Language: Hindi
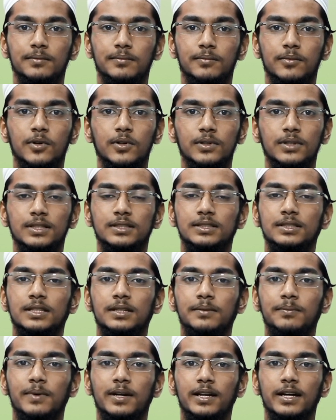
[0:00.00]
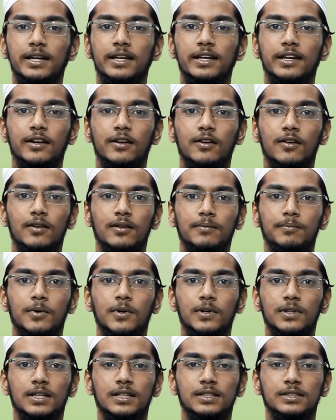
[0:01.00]
बहुत अच्छी पढ़ाई है और
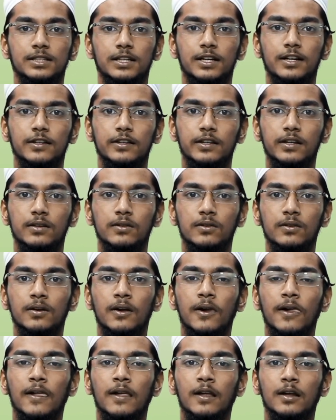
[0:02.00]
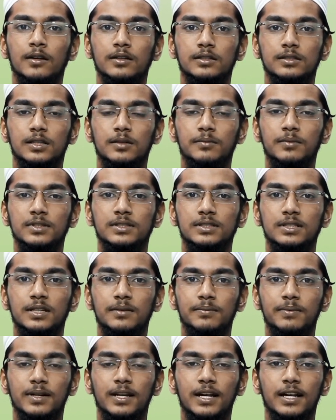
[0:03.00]
बहुत अच्छा ये लोग समझ
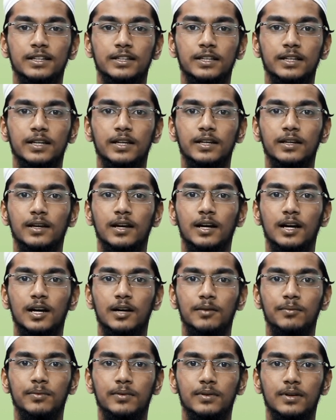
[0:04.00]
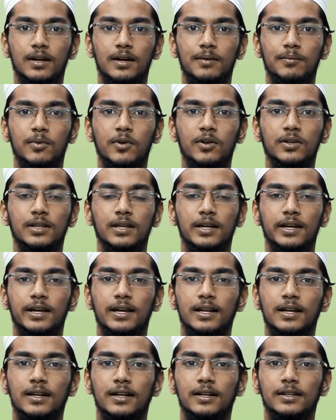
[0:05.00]
के पढ़ाते हैं आपका बहुत
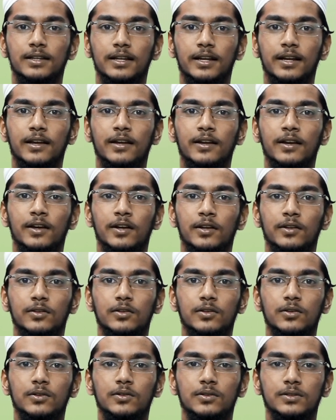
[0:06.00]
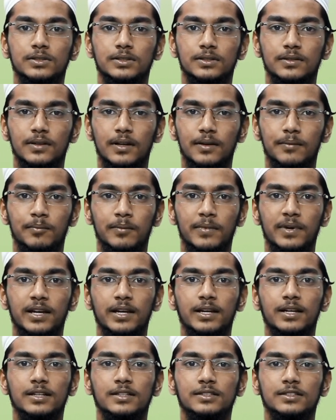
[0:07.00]
ख्याल रखते हैं तो
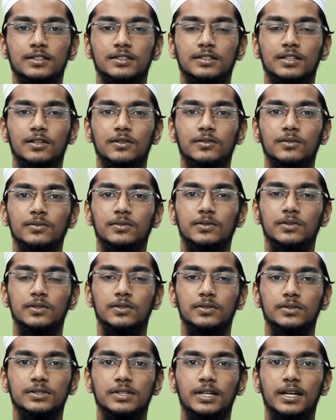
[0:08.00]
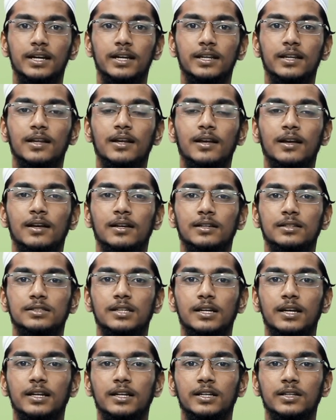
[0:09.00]
मैं कर सकता हूँ तो शायद
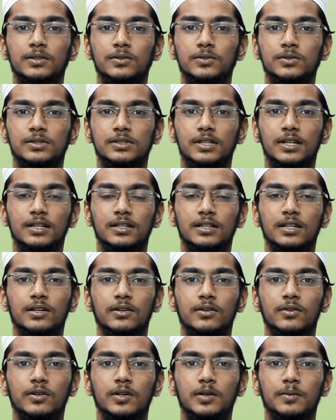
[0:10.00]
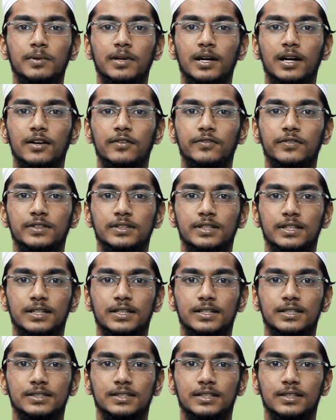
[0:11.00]
सारे हिंदुस्तान का कोई भी हाफिज ये
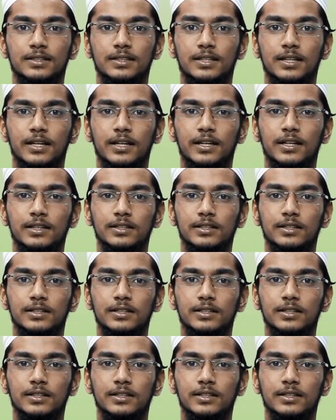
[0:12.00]
कर सकता है